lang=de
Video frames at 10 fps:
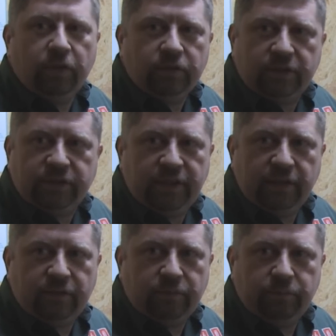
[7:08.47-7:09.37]
Also das
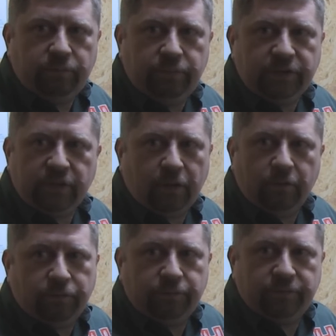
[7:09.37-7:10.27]
geht bis
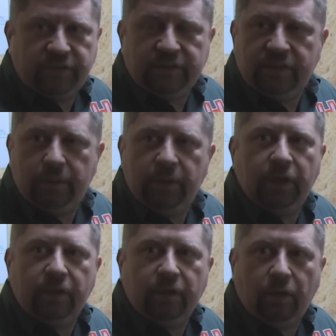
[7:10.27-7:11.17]
auf 10 cm
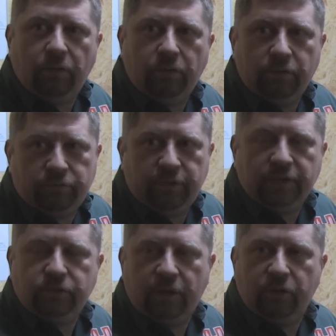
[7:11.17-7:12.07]
genau und
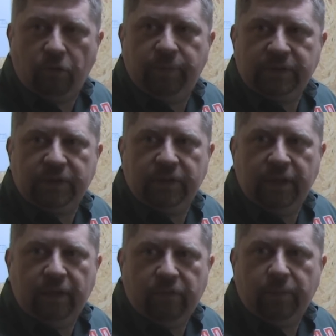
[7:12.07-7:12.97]
vielleicht sogar noch besser,
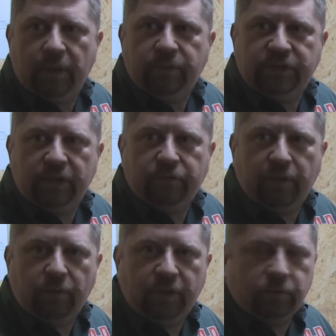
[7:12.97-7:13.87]
wenn man ein bisschen
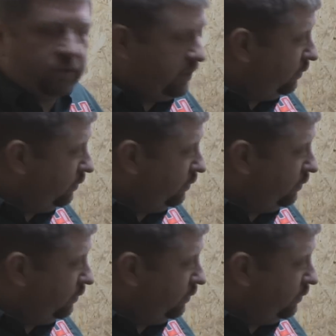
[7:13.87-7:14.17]
Erfahrung hat und